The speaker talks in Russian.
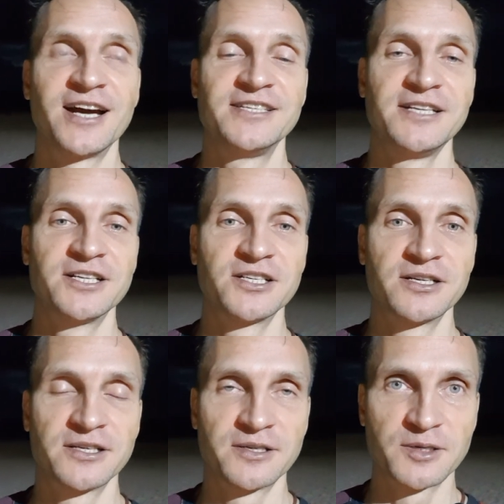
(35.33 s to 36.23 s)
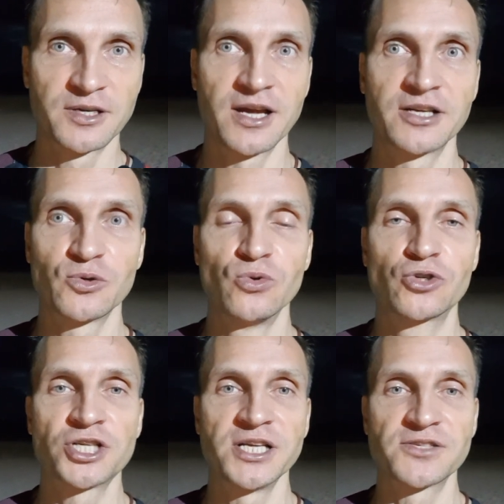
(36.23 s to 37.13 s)
хотели э, как-то
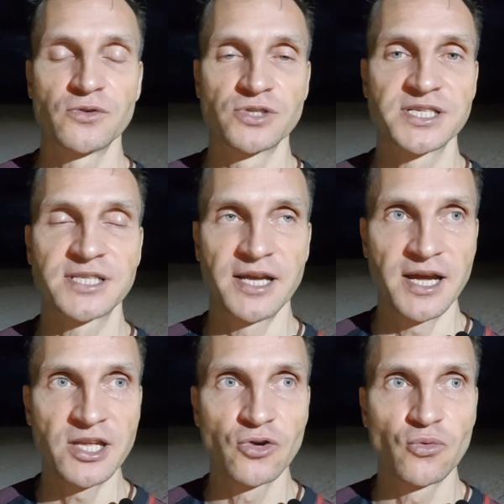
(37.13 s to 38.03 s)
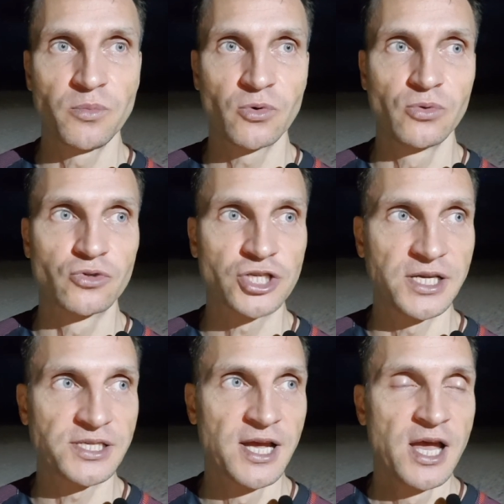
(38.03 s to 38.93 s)
улучшать свое состояние,
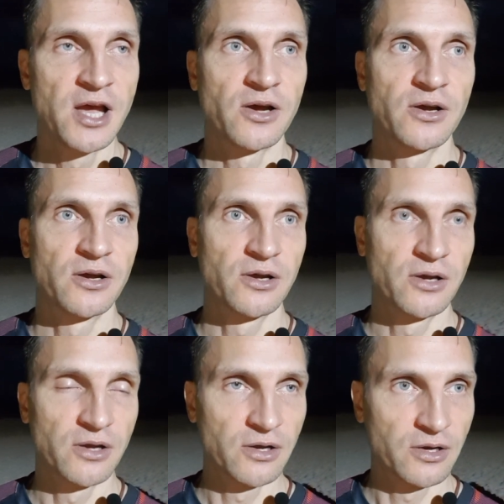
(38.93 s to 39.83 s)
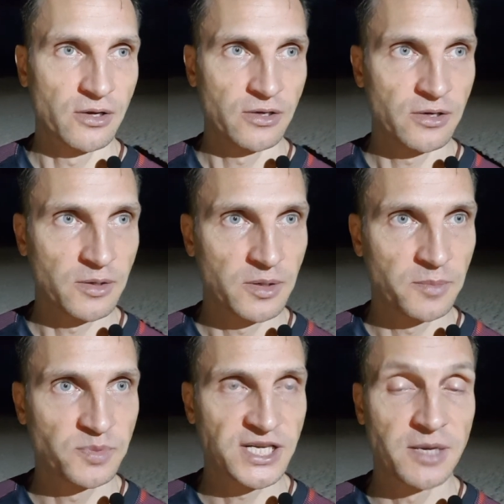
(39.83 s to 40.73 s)
улучшать э,
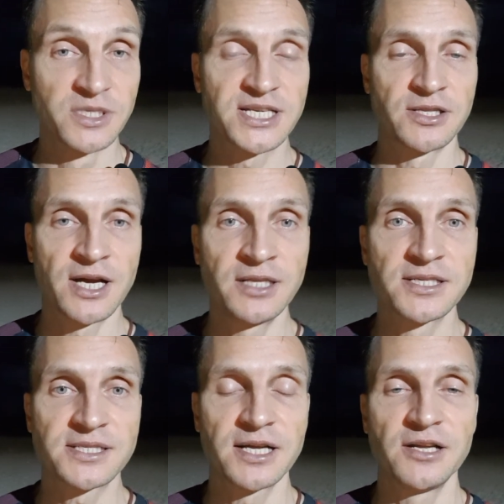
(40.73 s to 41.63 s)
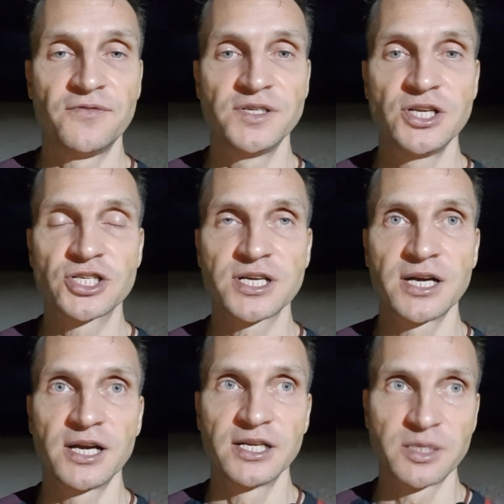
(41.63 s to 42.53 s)
психоэмоциональное состояние,
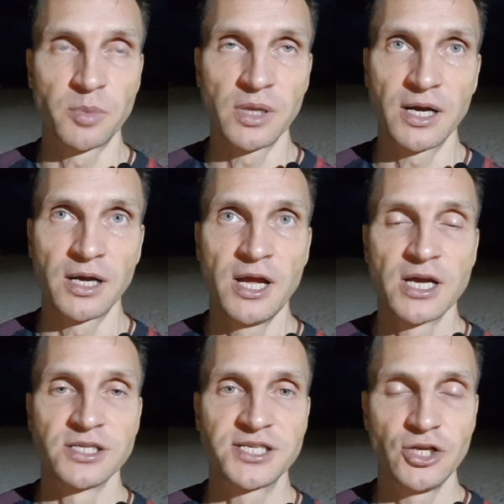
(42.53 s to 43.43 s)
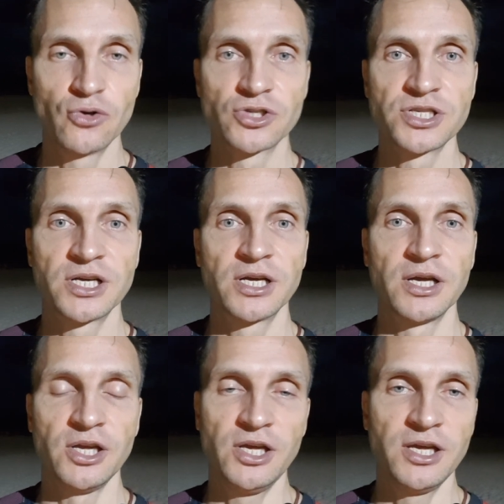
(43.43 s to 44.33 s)
физическое. Это была серьезная
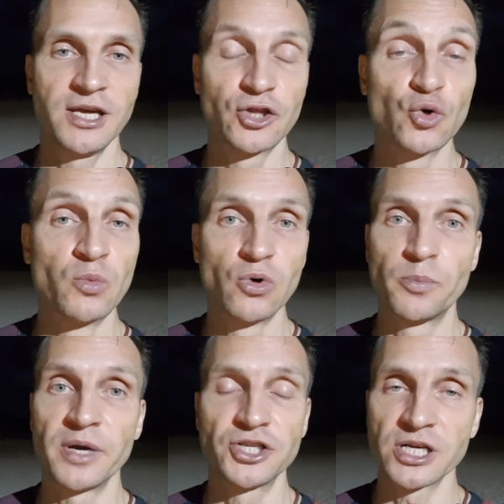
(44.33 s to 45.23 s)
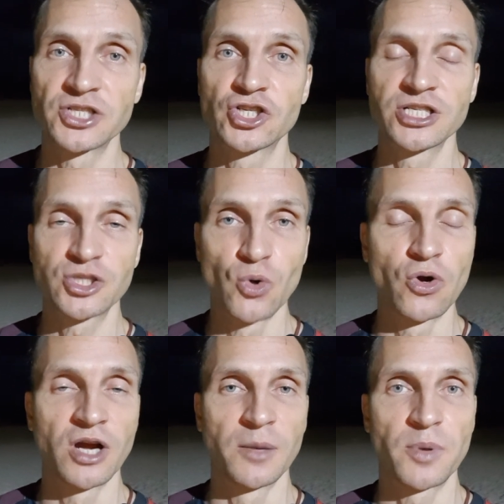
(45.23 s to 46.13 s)
и, я думаю, подчас
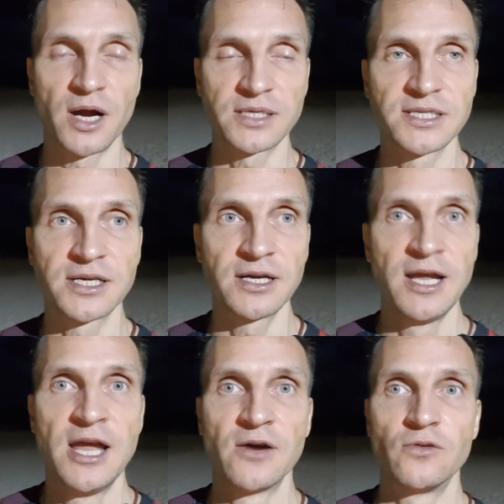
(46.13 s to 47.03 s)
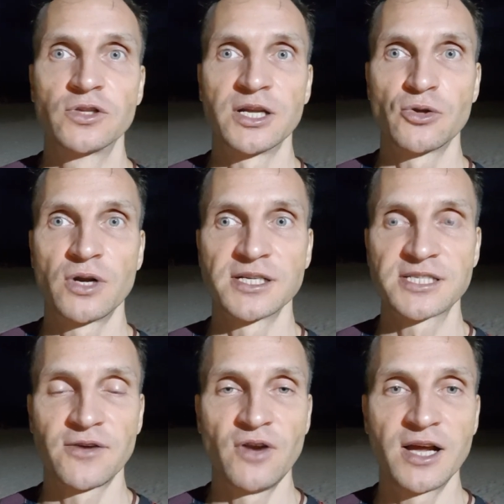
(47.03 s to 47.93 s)
жестокая практика, вот, которая
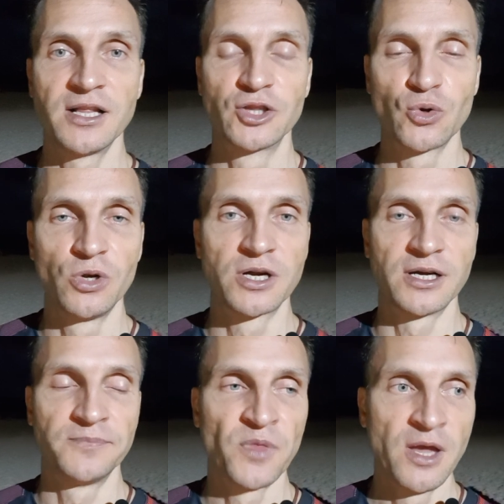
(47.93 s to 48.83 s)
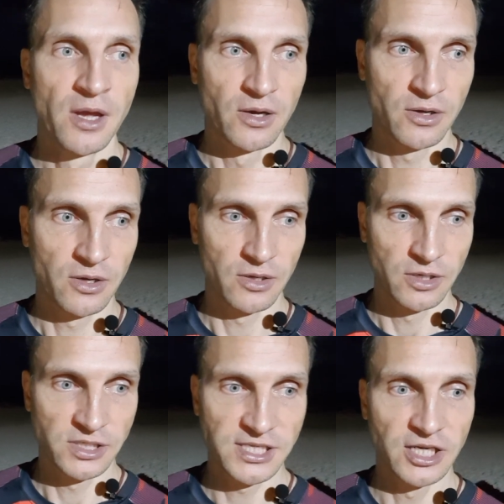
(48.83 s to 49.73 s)
оставляла только
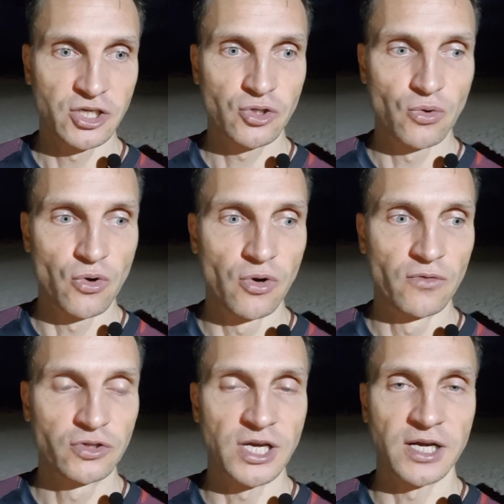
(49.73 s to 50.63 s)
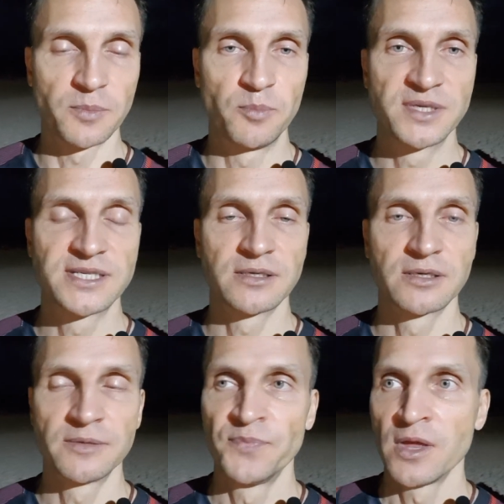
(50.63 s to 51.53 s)
э, тех, кто вот так
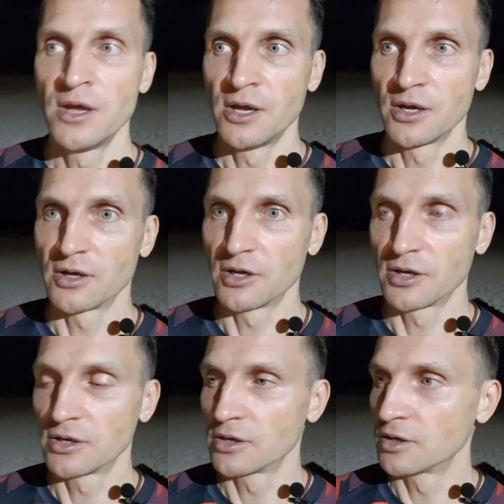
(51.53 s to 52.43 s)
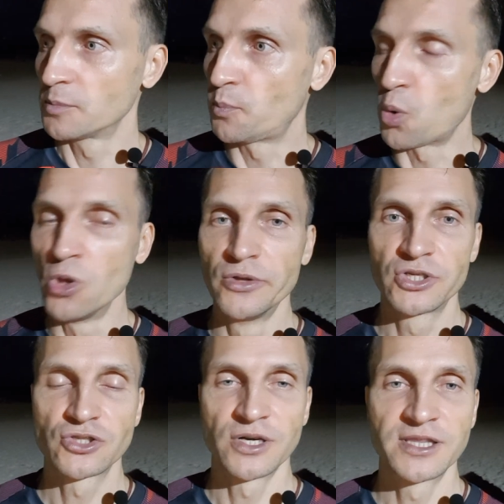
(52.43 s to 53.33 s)
без, э,
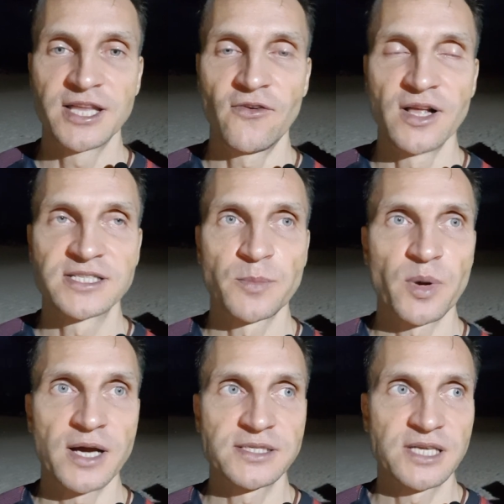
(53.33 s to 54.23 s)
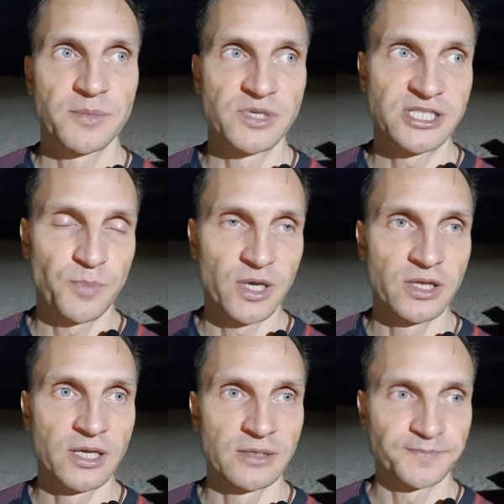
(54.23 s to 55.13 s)
полностью отдавался практике,
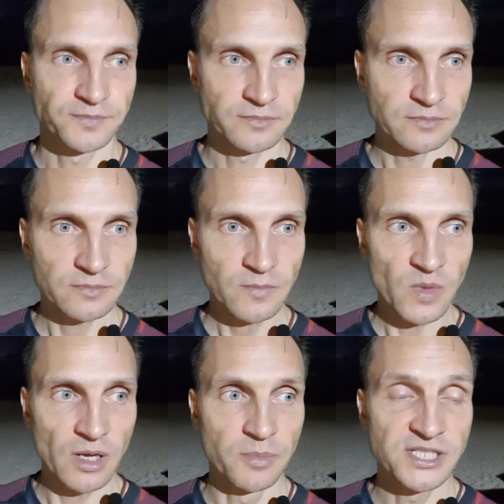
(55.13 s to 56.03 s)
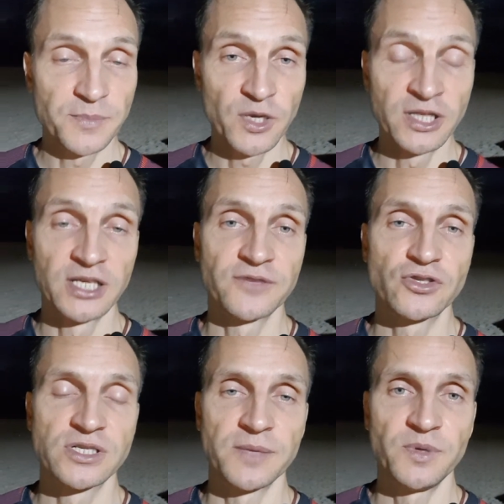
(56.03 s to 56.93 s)
постепенно Постепенно это
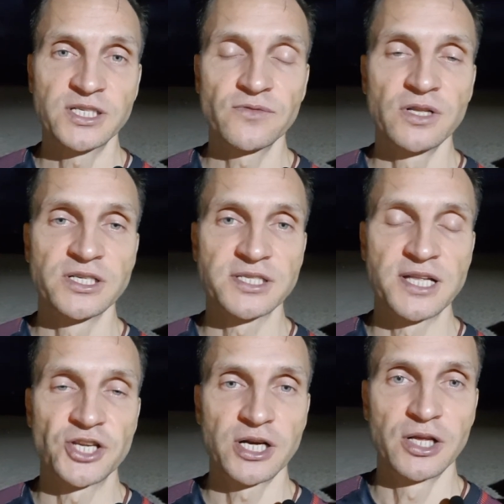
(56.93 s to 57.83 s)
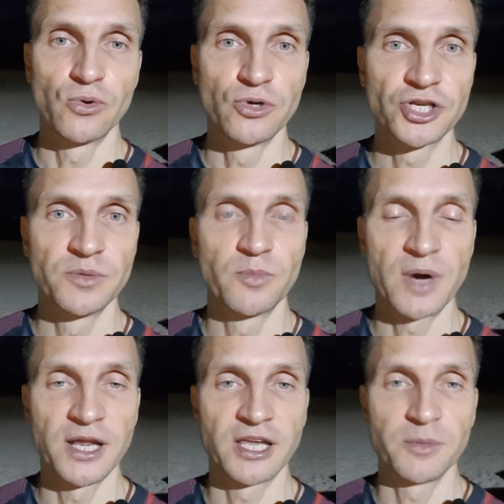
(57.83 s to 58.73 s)
все записывалось, сначала очень
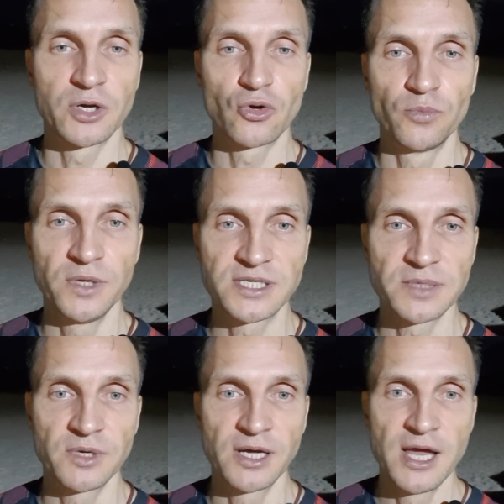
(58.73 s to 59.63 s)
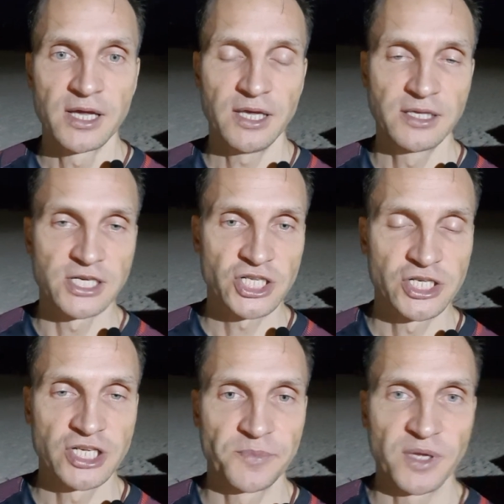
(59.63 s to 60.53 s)
маленькими крупицами, и
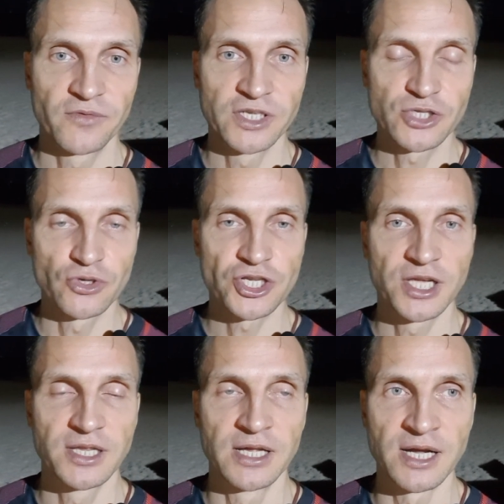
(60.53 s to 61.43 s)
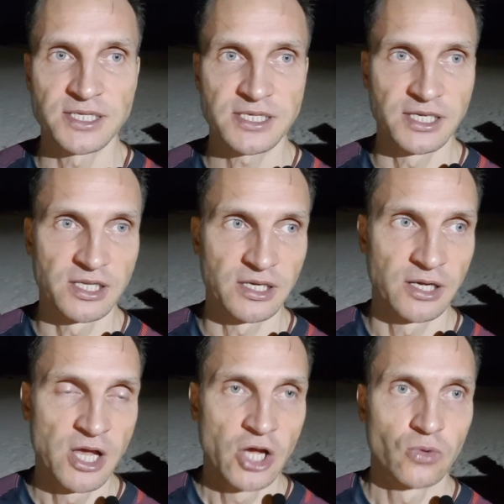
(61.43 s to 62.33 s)
дошедшие первоисточники до нас это
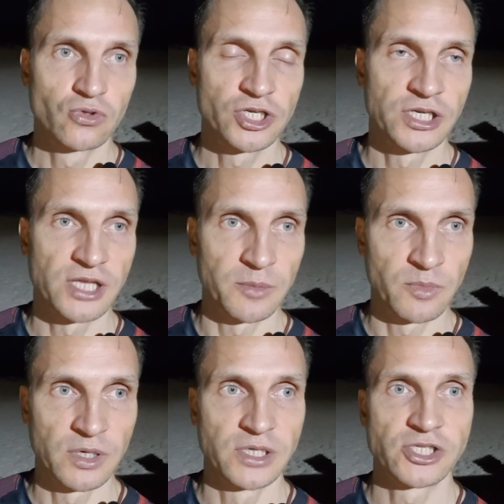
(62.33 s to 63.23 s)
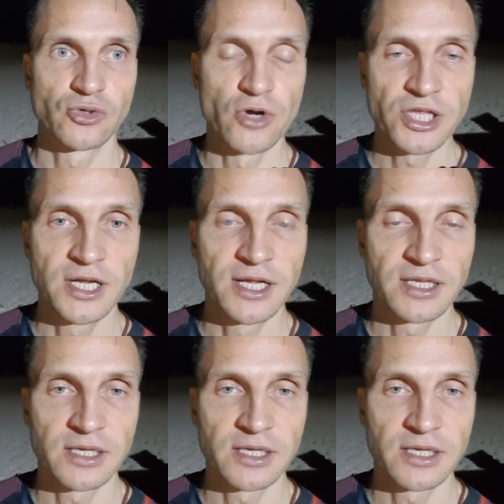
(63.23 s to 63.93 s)
уже там э, сотни лет